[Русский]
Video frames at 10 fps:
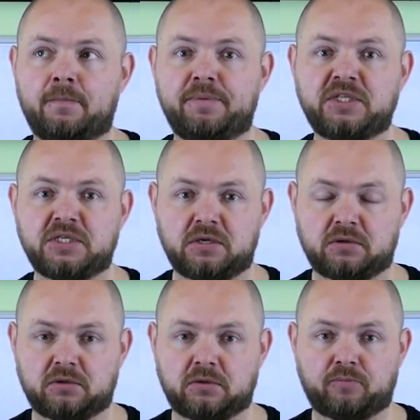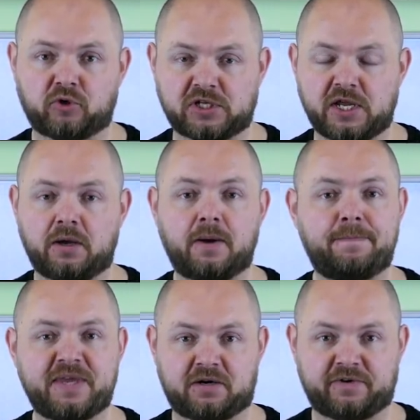пяти после
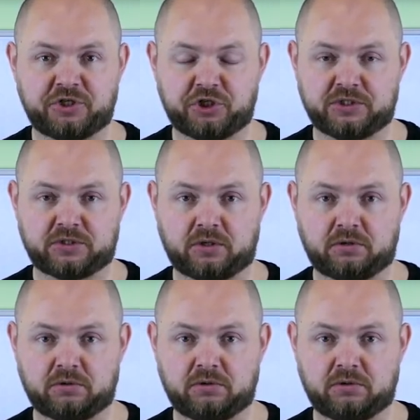первой чистки.